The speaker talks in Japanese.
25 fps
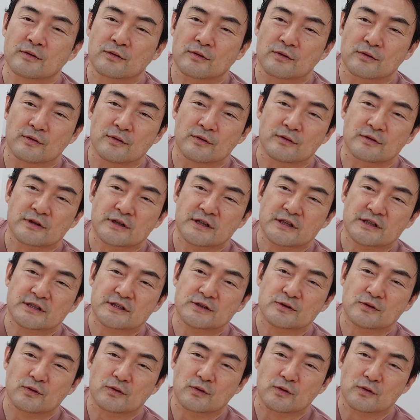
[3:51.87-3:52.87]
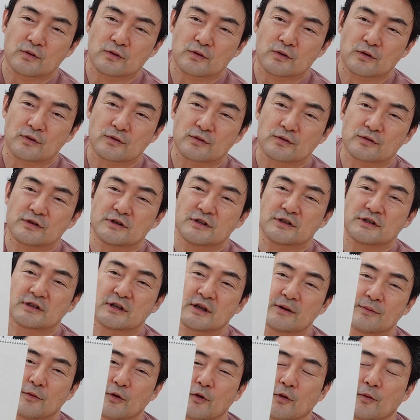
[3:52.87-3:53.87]
この「キスのこの曲にし
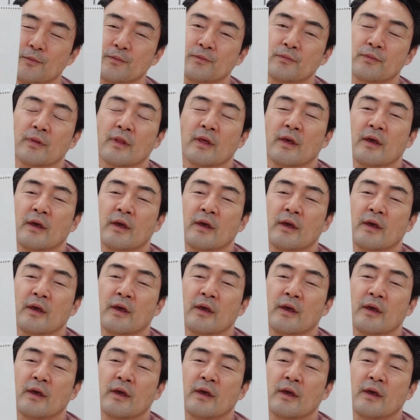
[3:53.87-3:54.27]
ても、